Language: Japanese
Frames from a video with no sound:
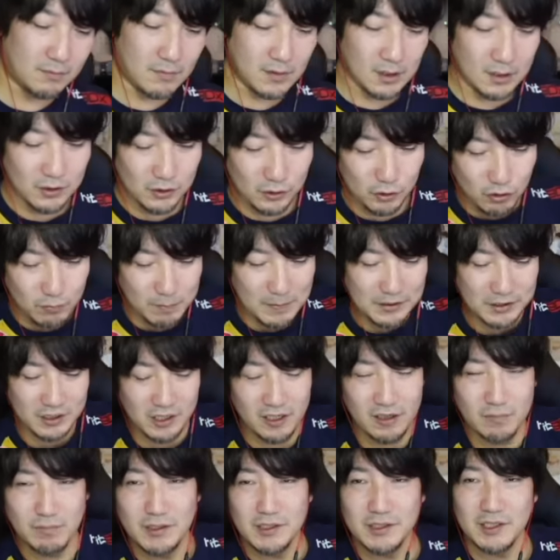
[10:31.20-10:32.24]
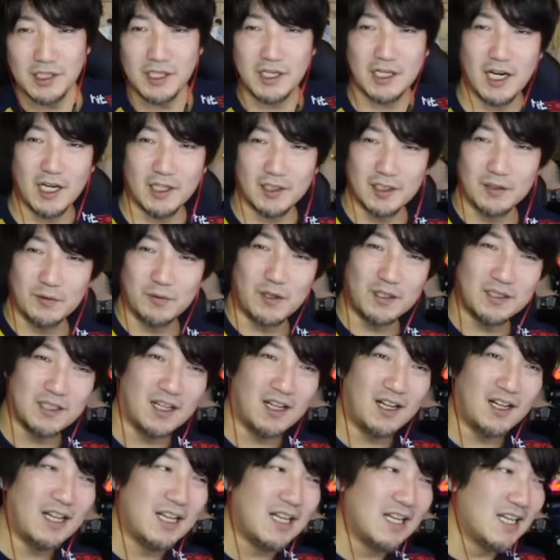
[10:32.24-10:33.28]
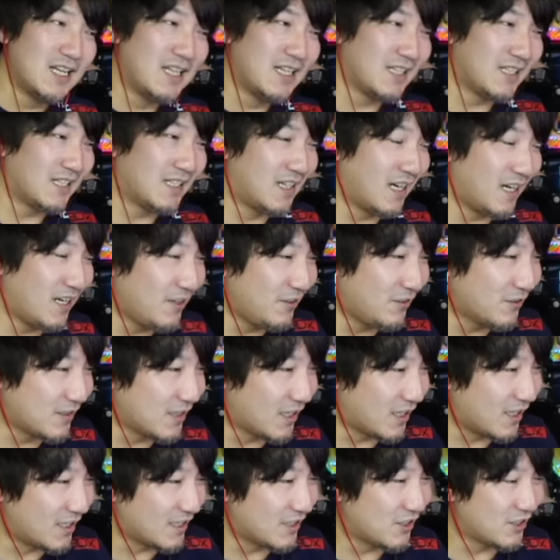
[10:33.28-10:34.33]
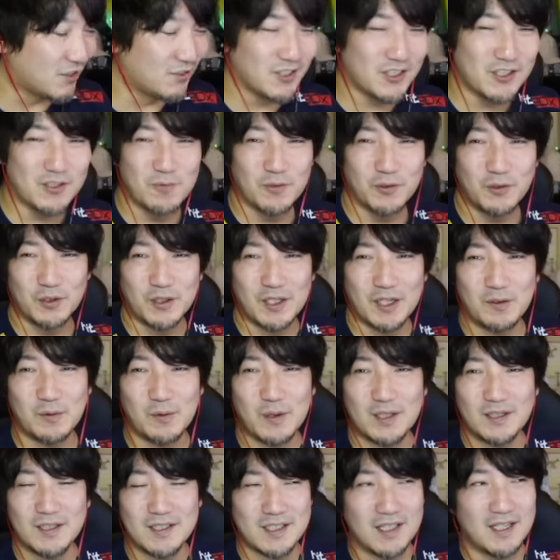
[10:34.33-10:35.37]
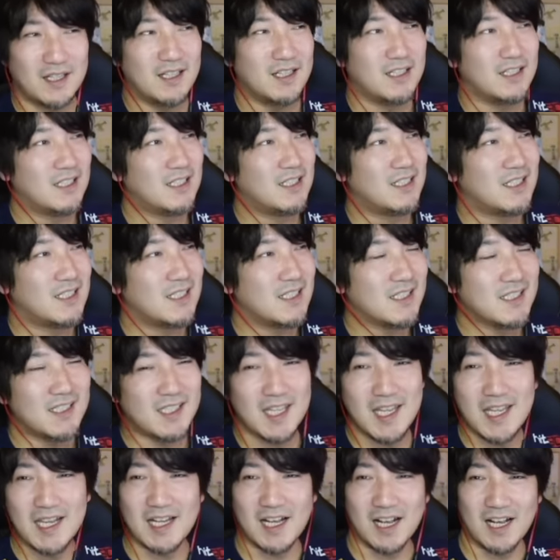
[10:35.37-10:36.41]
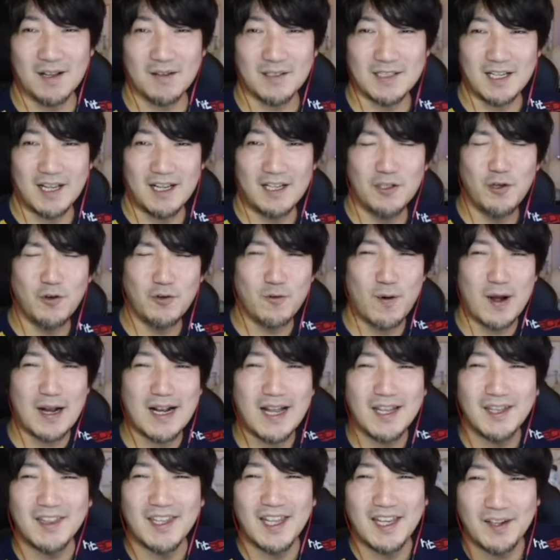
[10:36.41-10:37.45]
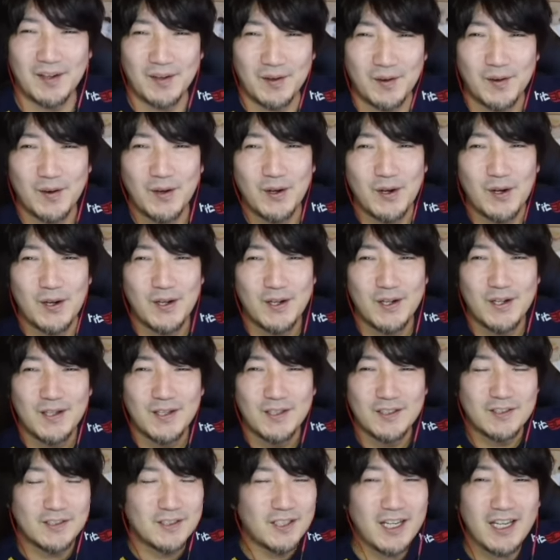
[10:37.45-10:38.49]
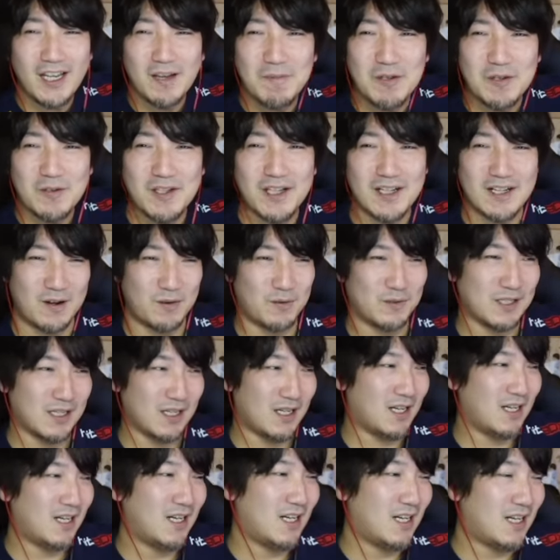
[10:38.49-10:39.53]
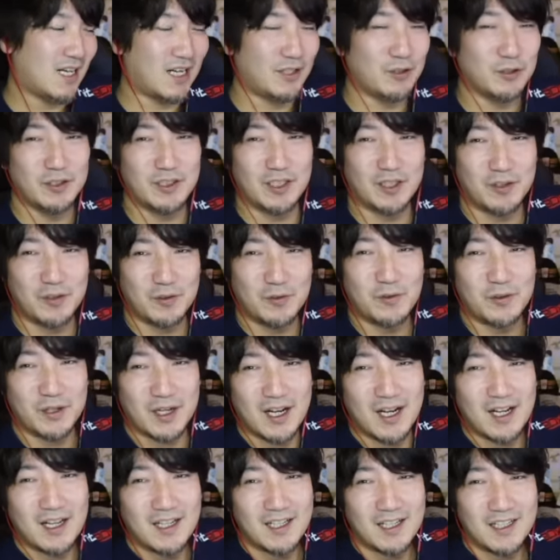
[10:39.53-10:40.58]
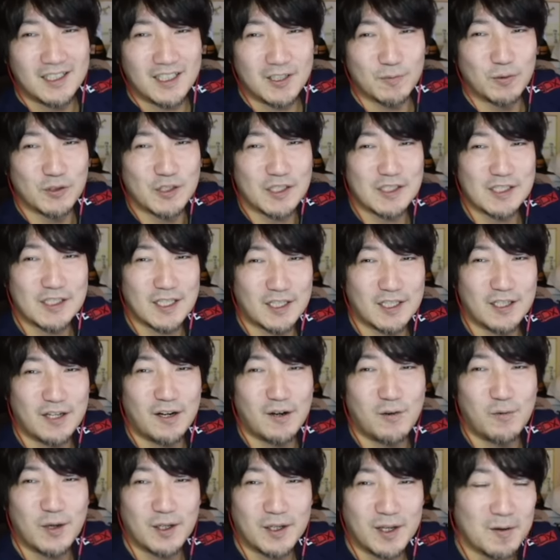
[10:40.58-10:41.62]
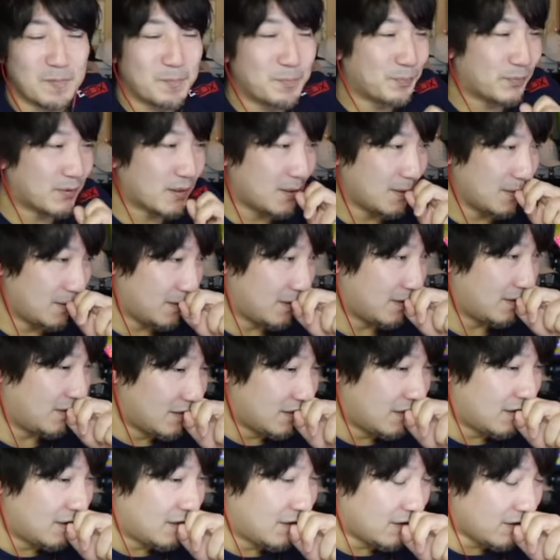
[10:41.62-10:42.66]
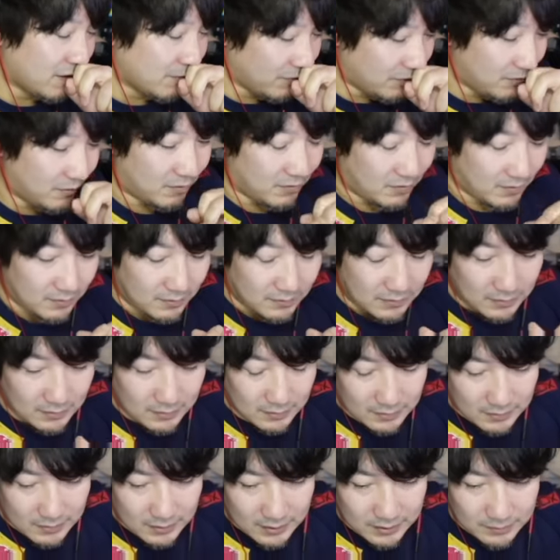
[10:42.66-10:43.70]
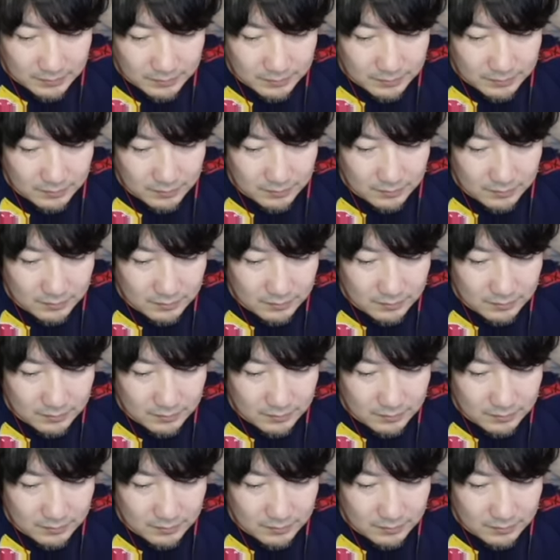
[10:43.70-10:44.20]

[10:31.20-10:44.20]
ショーパンチ空振りして2回転とかさ、帰りのさ、中足に戻り蹴るとかってさ、成果がさ、よくわかんないのよ。暗闇の中をさ、歩いてるような気持ちにさせられるわけ。でも、あの、